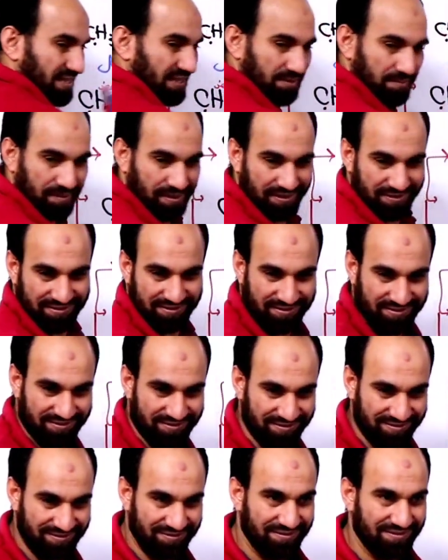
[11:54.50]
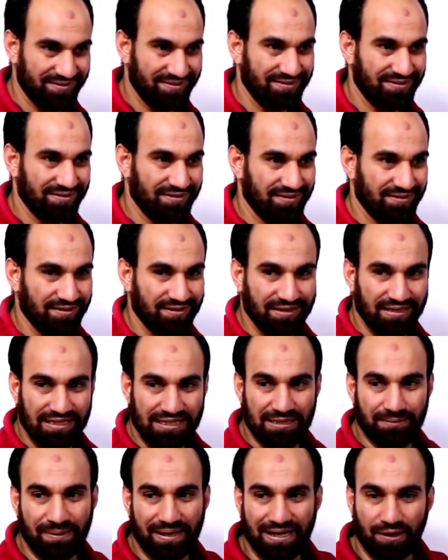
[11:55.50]
زي بعض
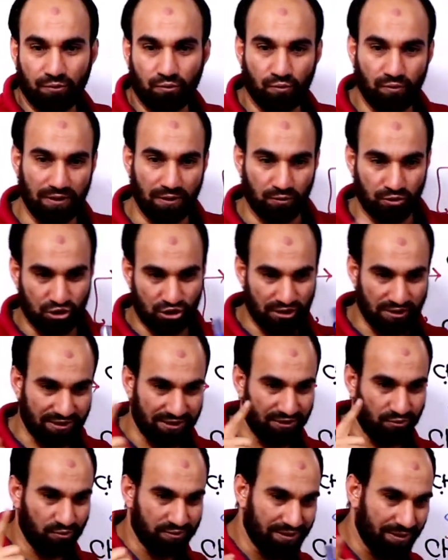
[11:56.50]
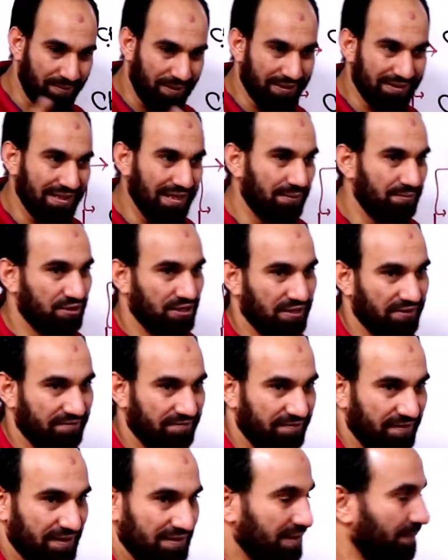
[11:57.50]
يبقى لو لو الشقين دول زي بعض لا مش
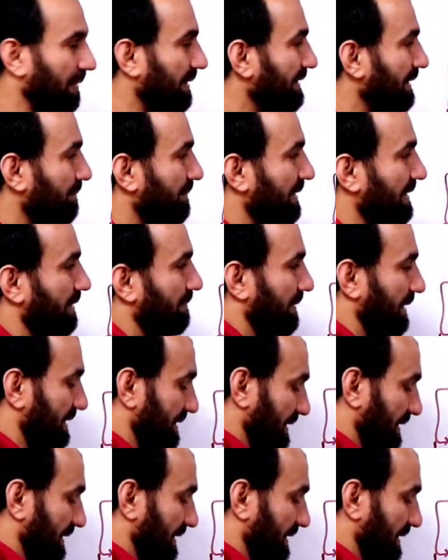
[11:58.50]
هينفع طب هنعمل ايه بقى